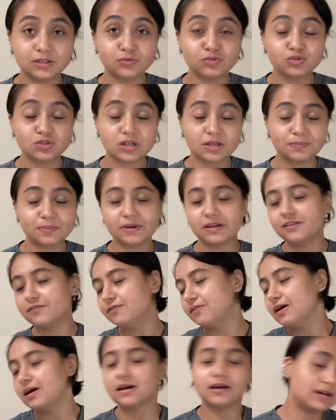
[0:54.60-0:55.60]
Laf uzatmayalım
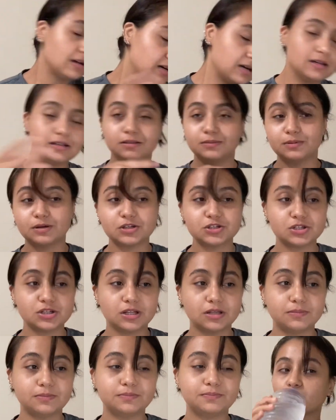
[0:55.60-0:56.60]
ve hadi
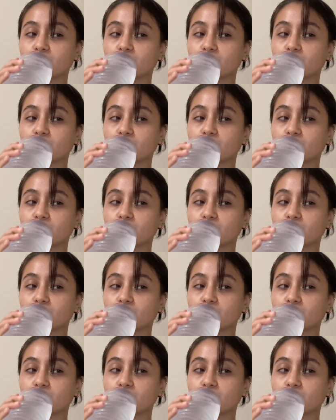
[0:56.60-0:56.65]
başlayalım.